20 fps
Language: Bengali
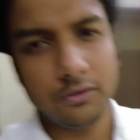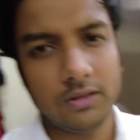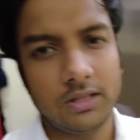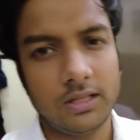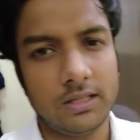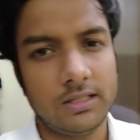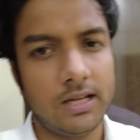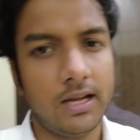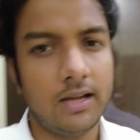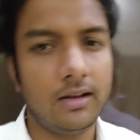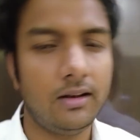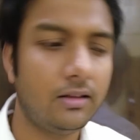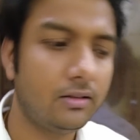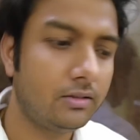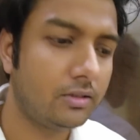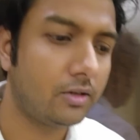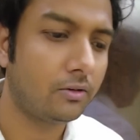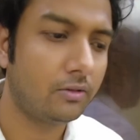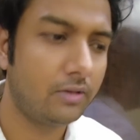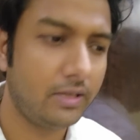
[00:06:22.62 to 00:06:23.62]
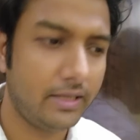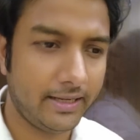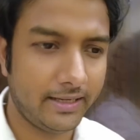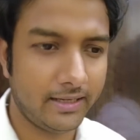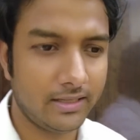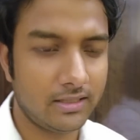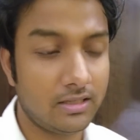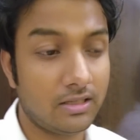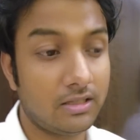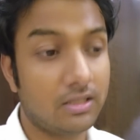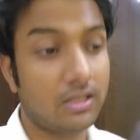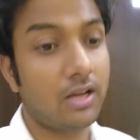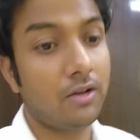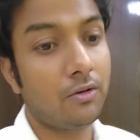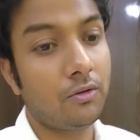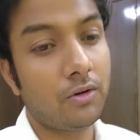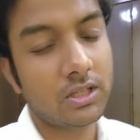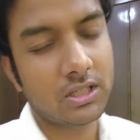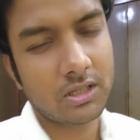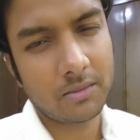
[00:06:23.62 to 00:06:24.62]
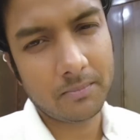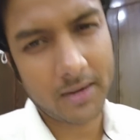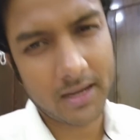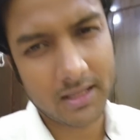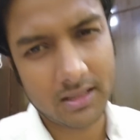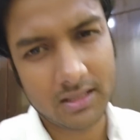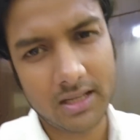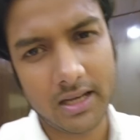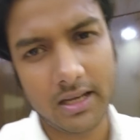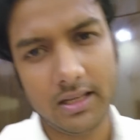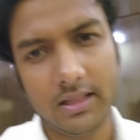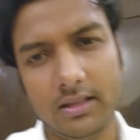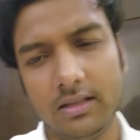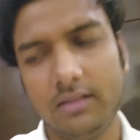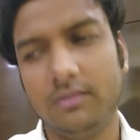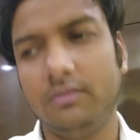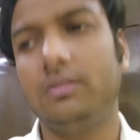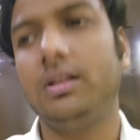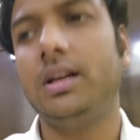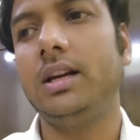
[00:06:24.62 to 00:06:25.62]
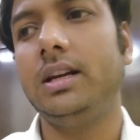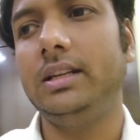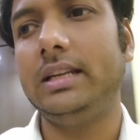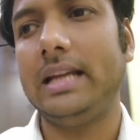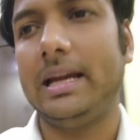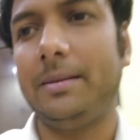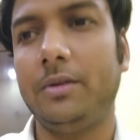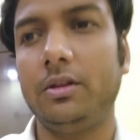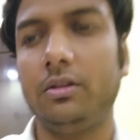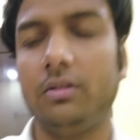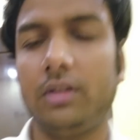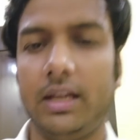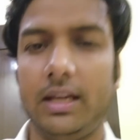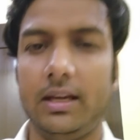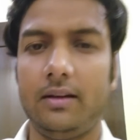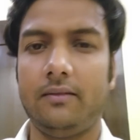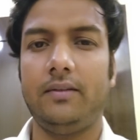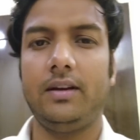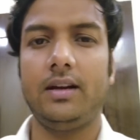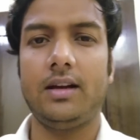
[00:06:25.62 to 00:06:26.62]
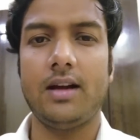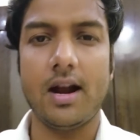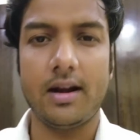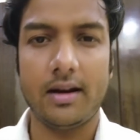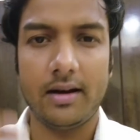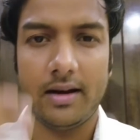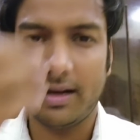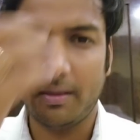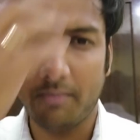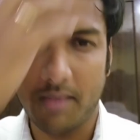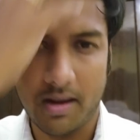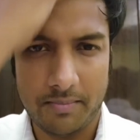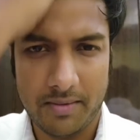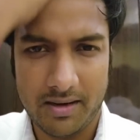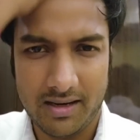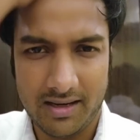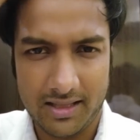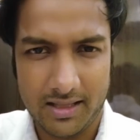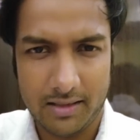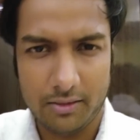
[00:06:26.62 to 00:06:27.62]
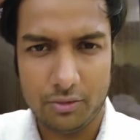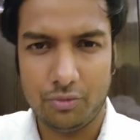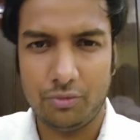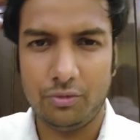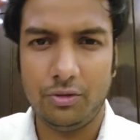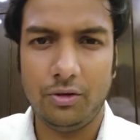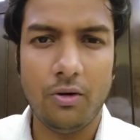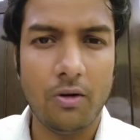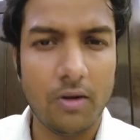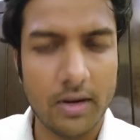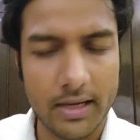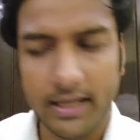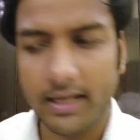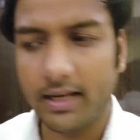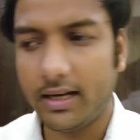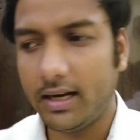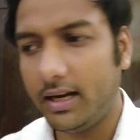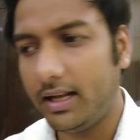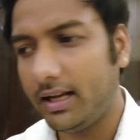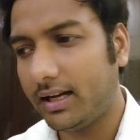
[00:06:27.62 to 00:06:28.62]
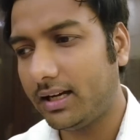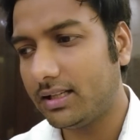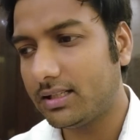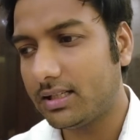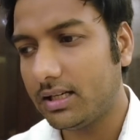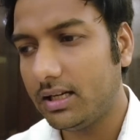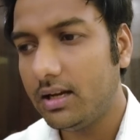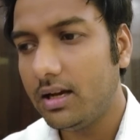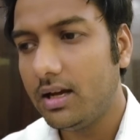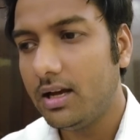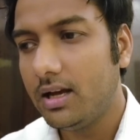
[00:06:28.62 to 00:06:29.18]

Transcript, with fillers: করতে চায় না যখন ডেকেছে কারণ আজকে বার্থডে আই থিঙ্ক ওরা এই টাইমে তো কেক ফেক কাটার একটা ব্যাপার রেখে থাকে যদিও অনেককে ডেকেছে